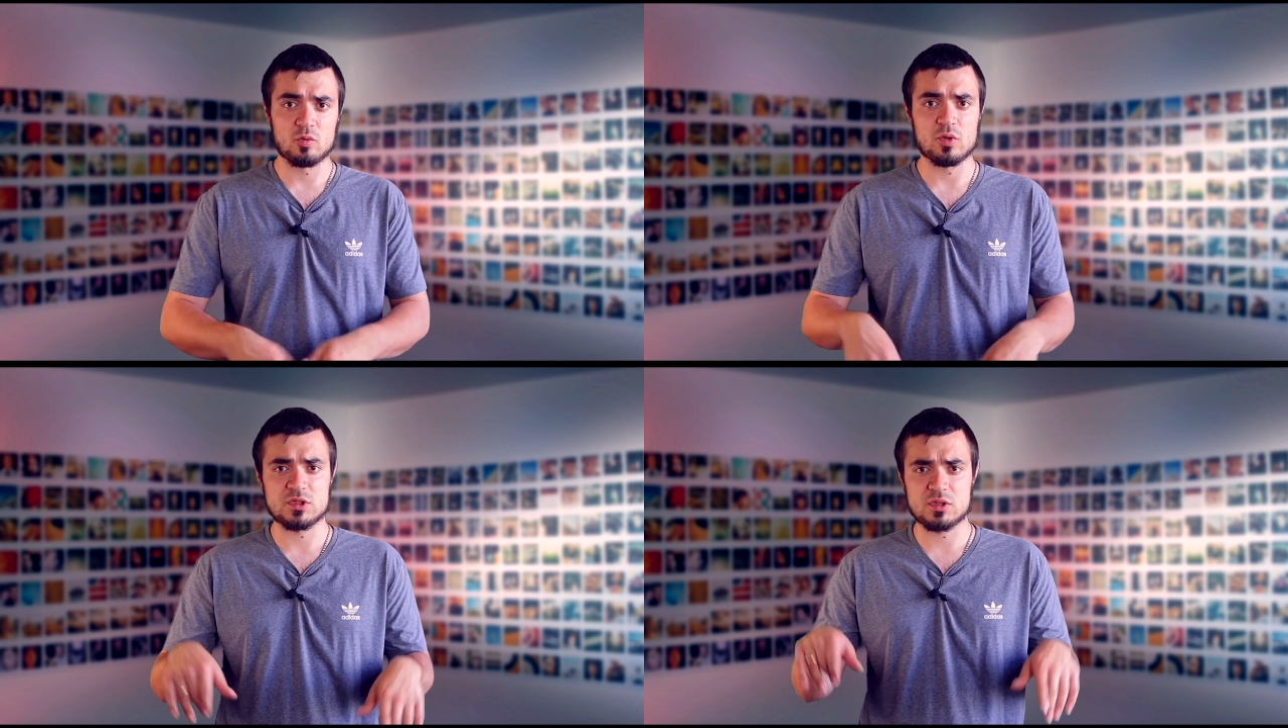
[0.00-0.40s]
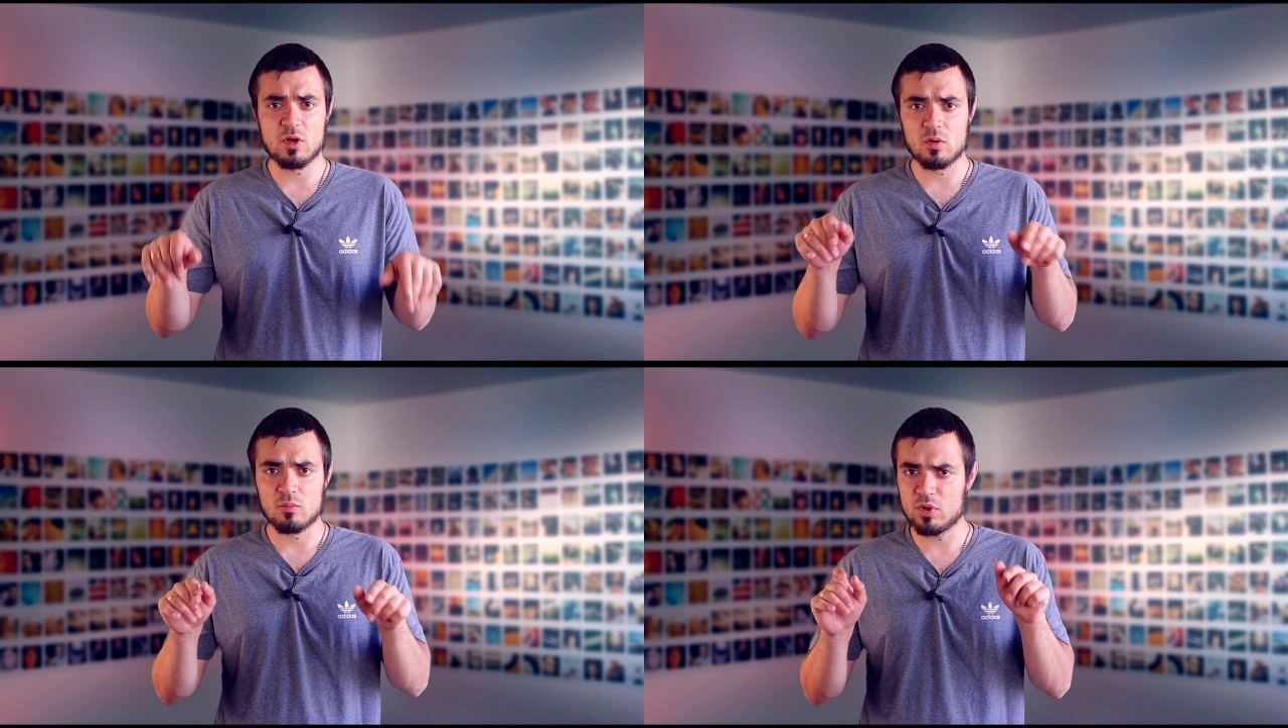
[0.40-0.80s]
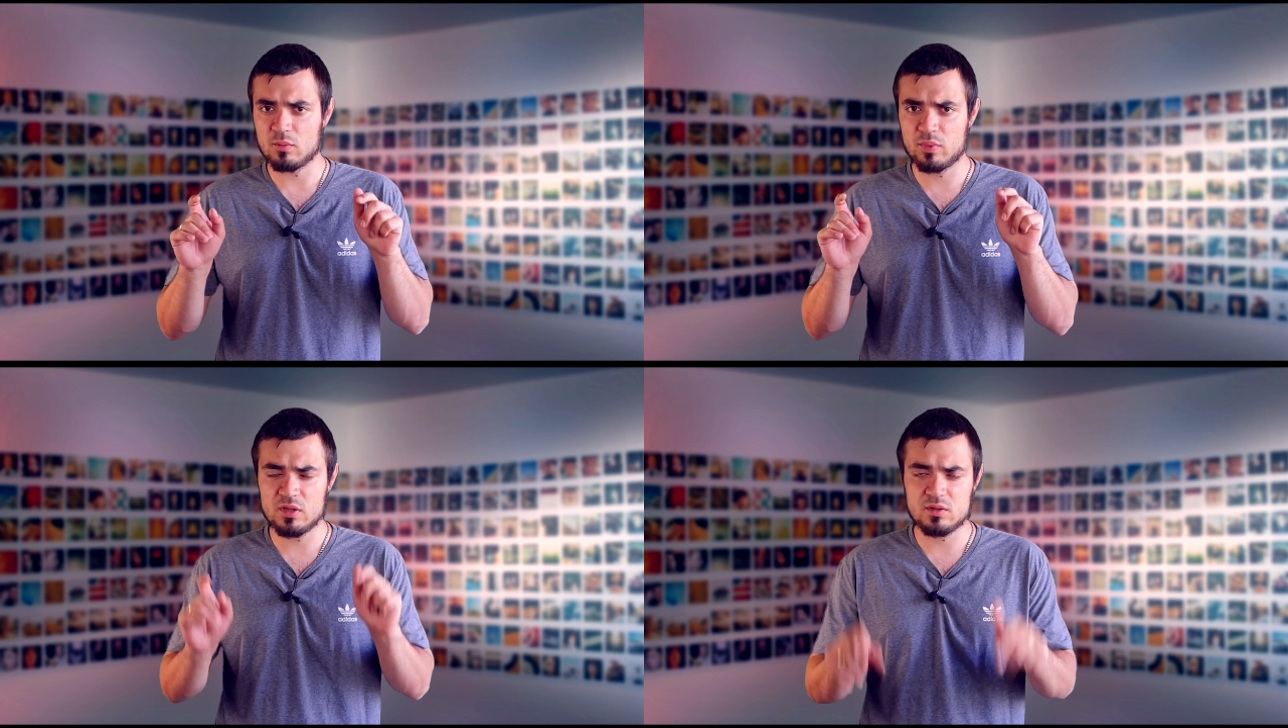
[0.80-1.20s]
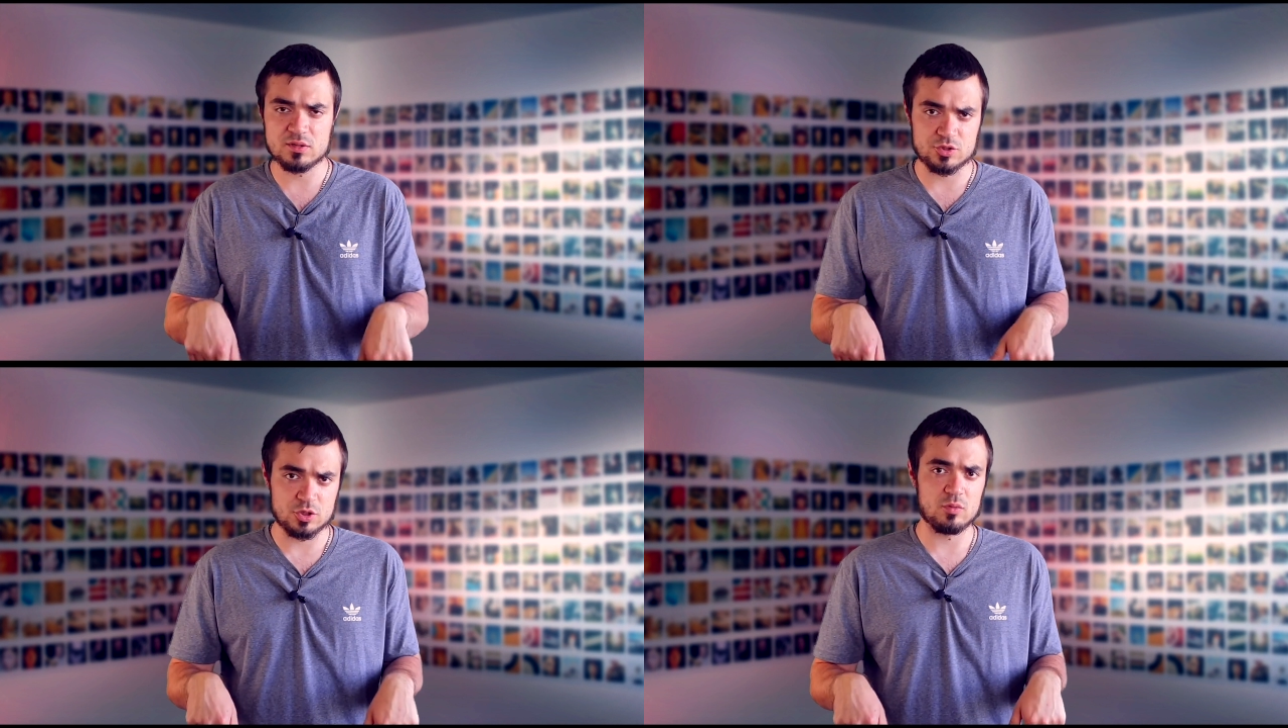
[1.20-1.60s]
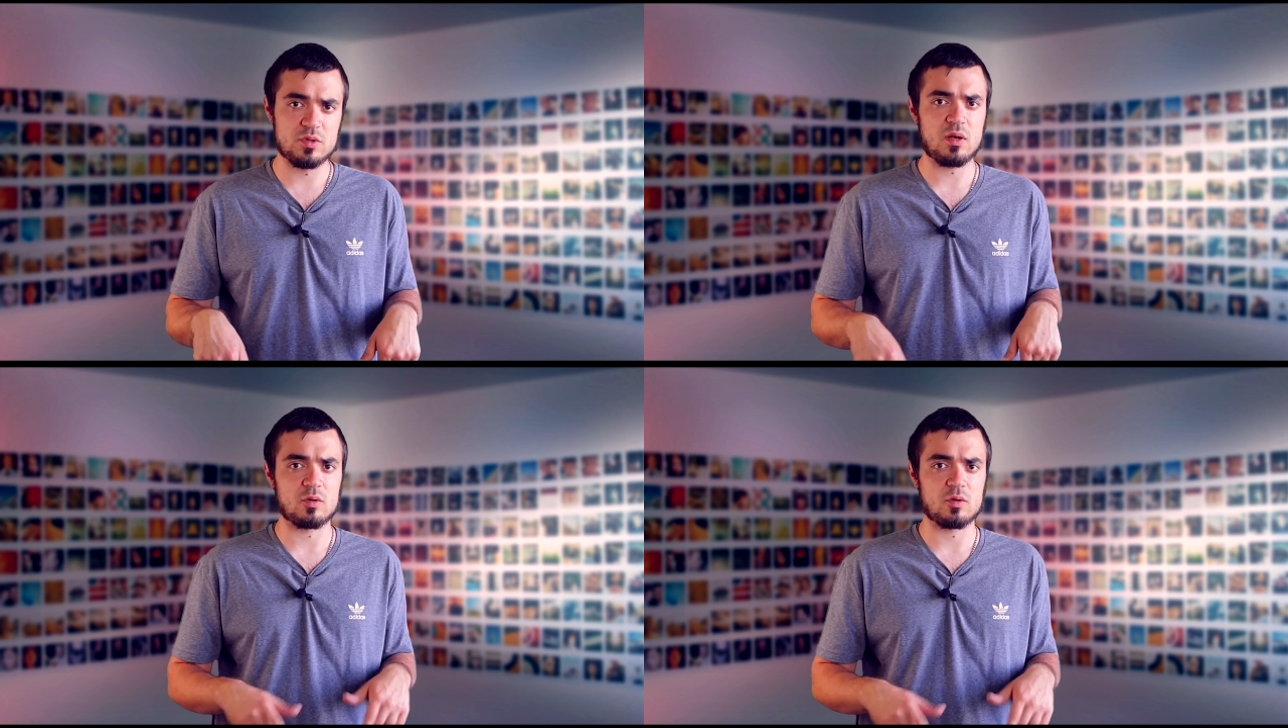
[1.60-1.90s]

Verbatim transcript: То есть были тысячи людей,